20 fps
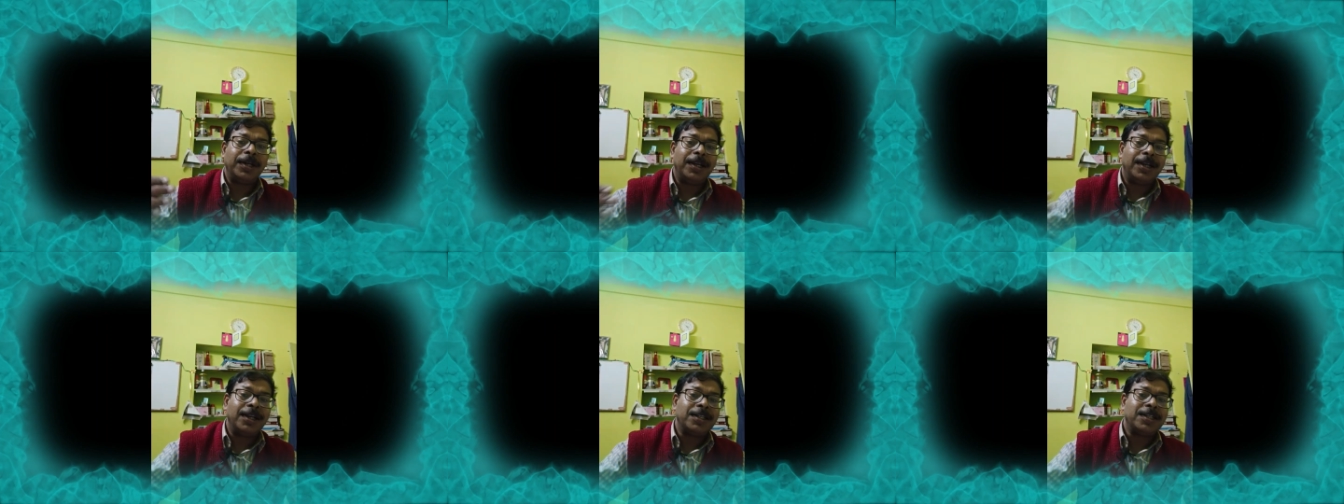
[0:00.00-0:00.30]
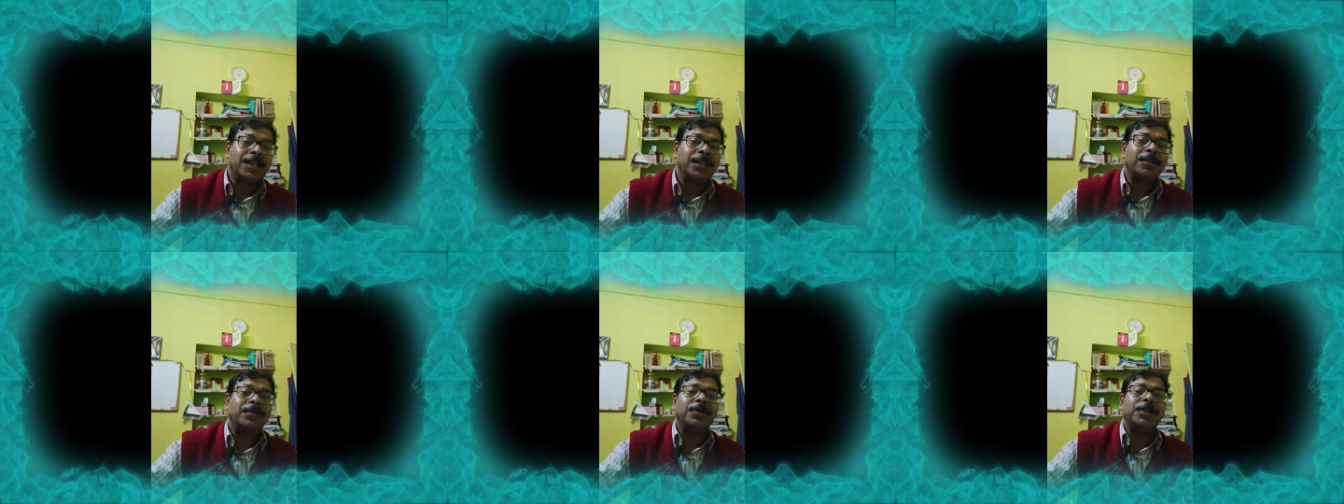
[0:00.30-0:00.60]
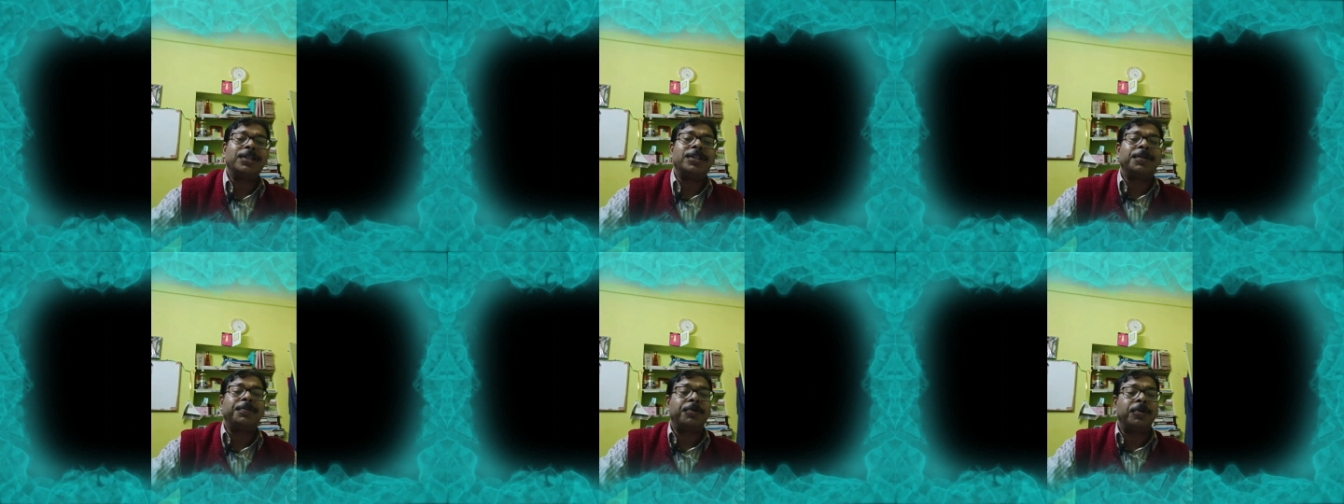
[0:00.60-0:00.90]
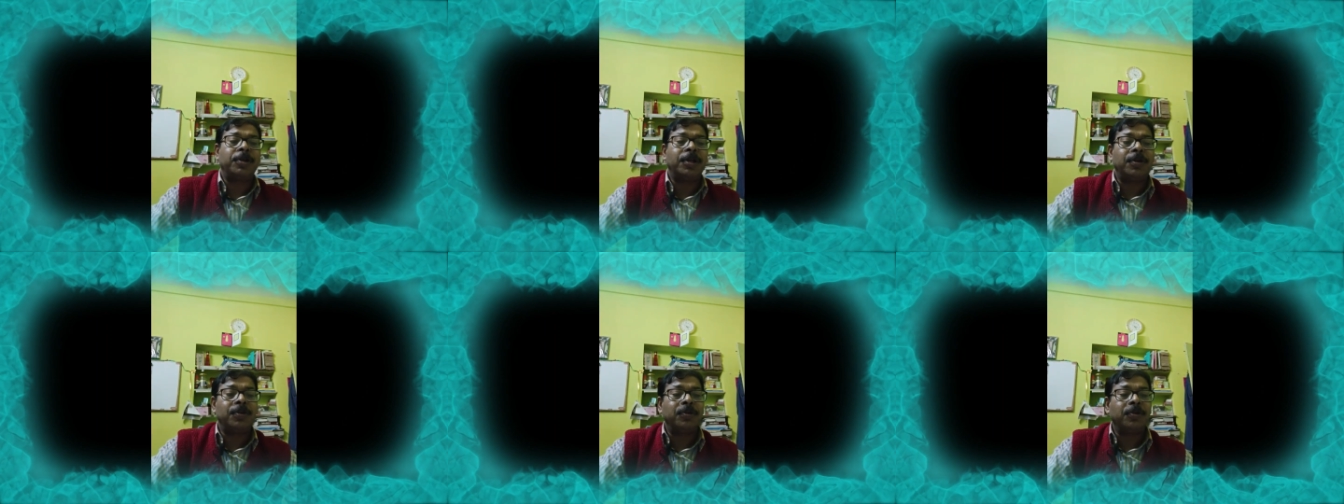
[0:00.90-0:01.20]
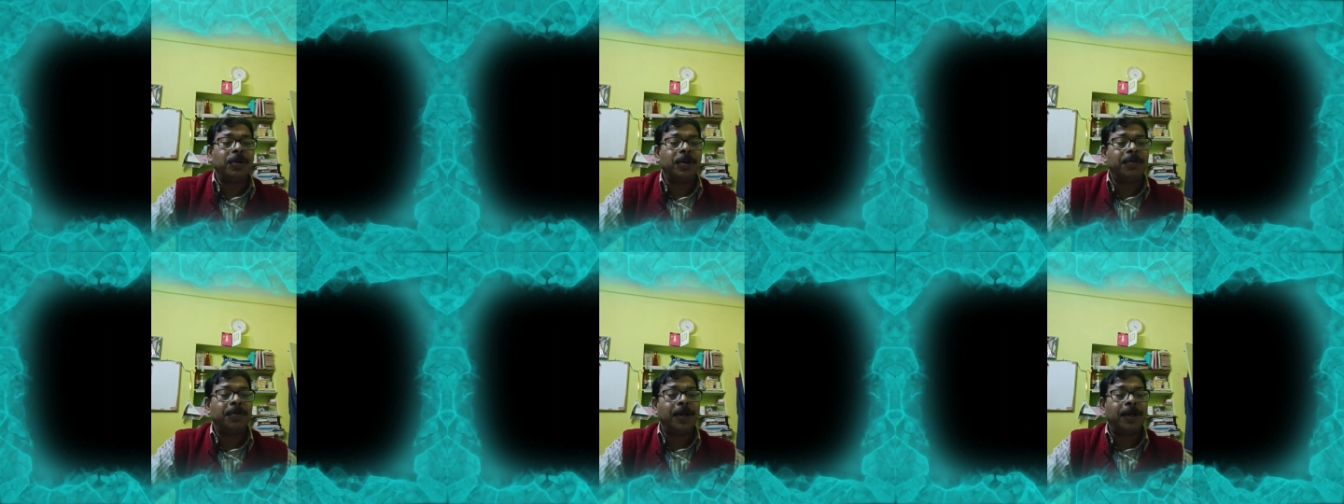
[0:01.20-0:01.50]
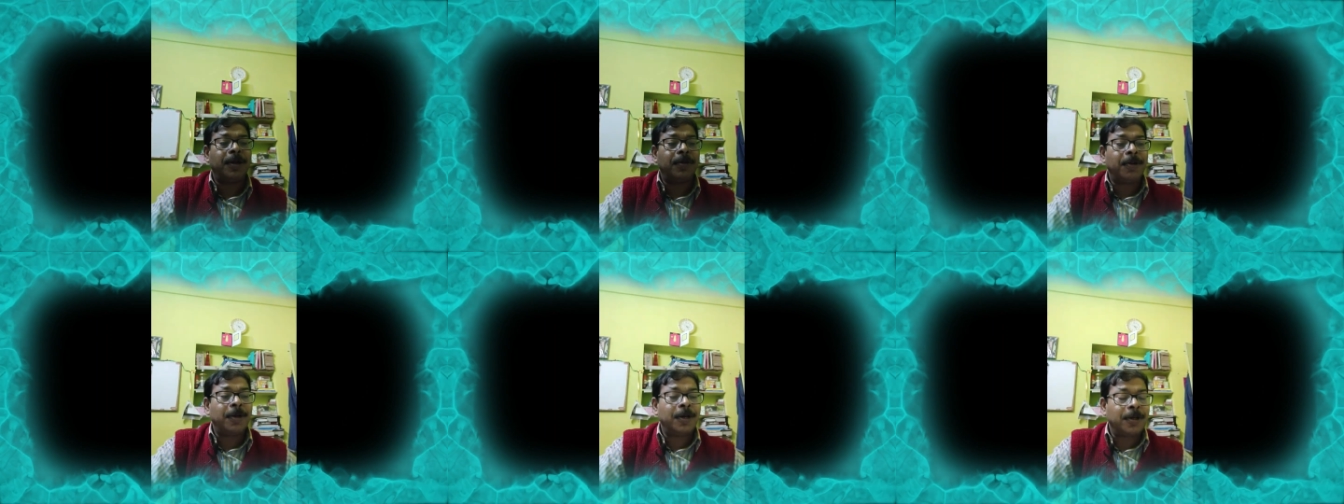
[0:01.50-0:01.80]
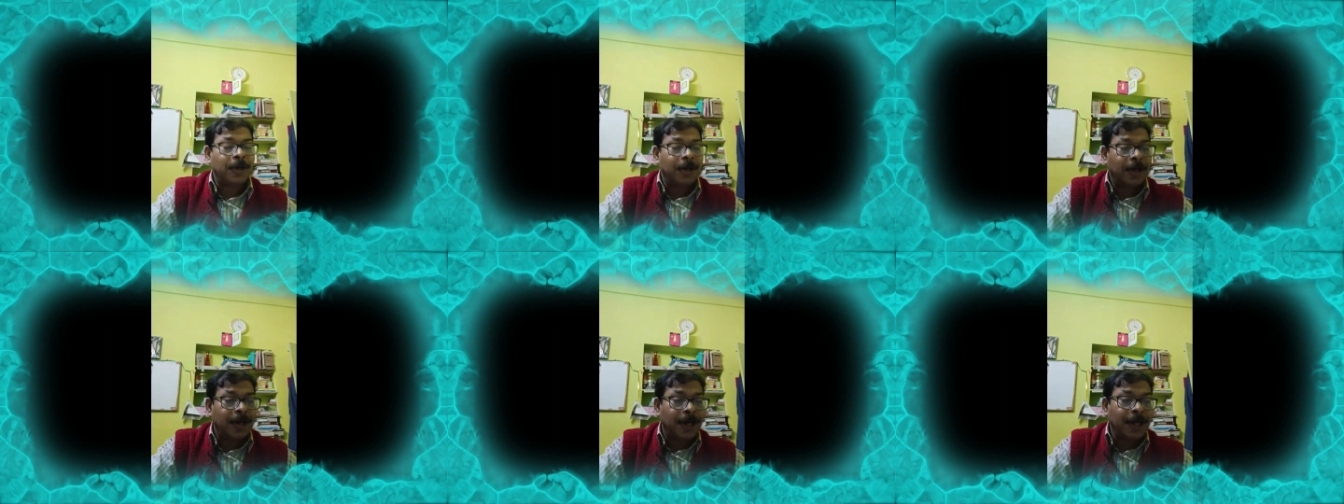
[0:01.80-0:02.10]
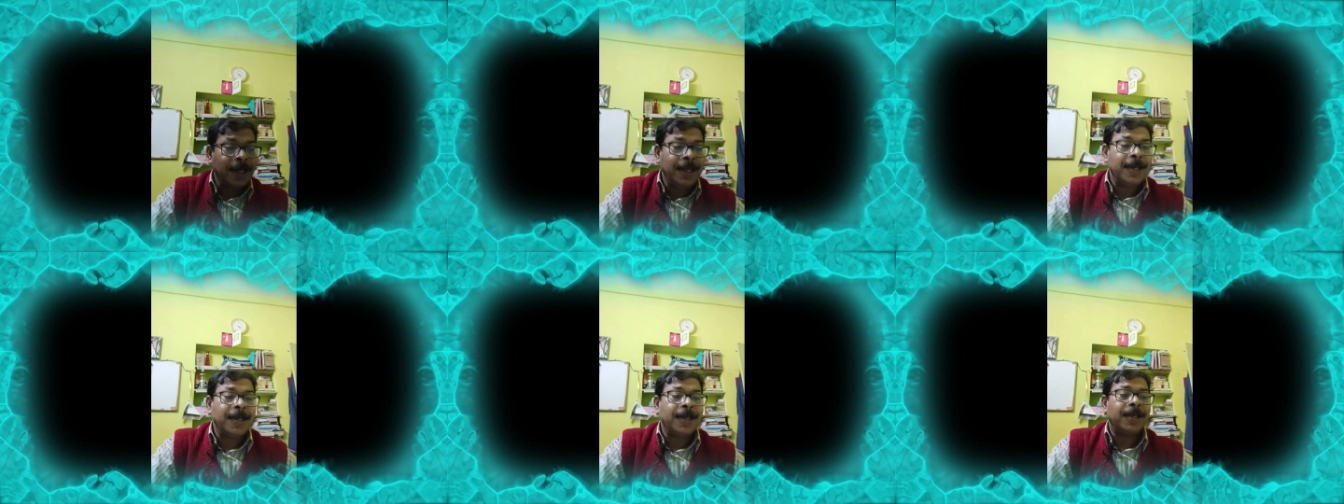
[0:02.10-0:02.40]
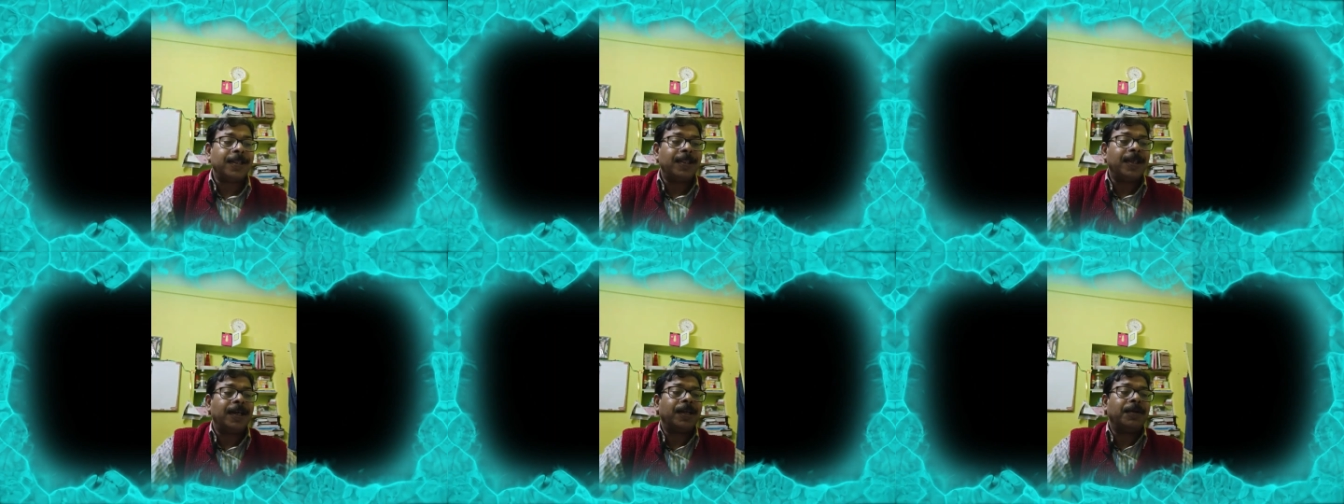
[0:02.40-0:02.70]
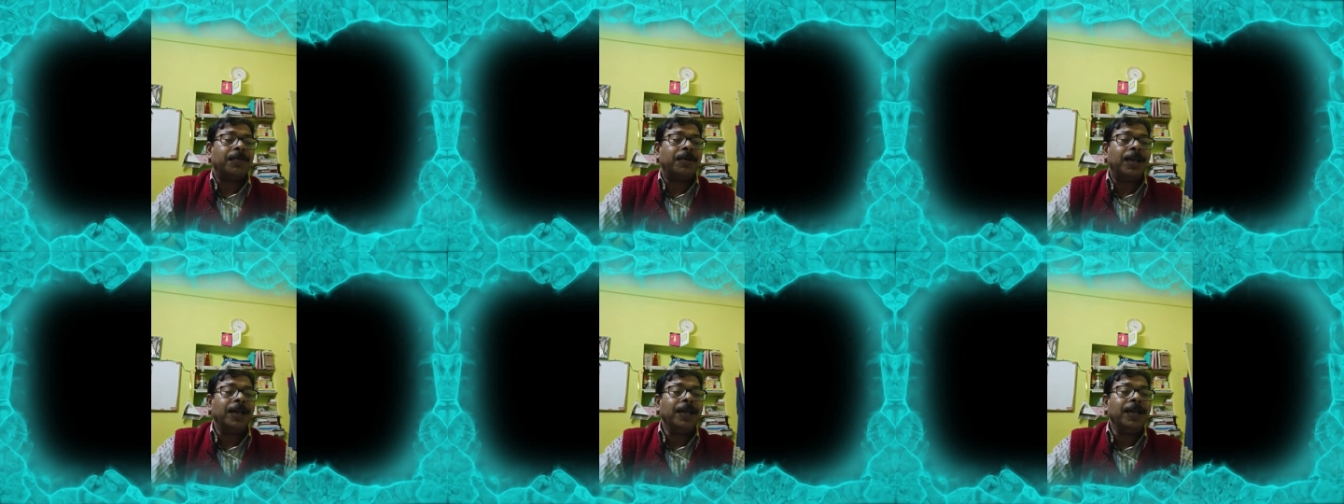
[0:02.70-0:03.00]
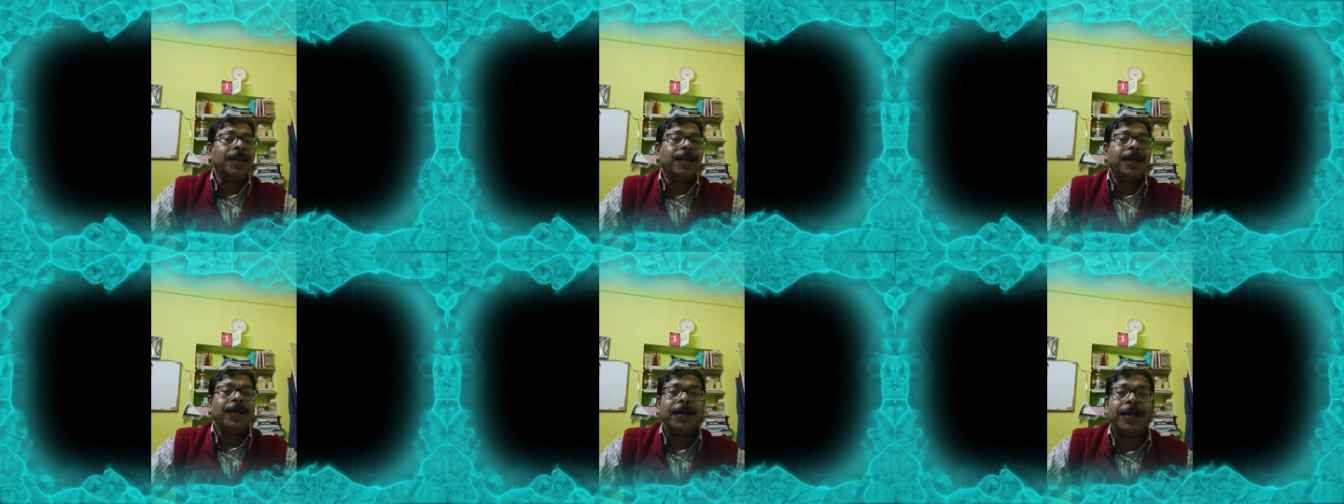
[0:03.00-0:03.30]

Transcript: রিলেশন করে যে প্রোনাউনগুলো ব্যবহার করা হয় তাকে বলা হয়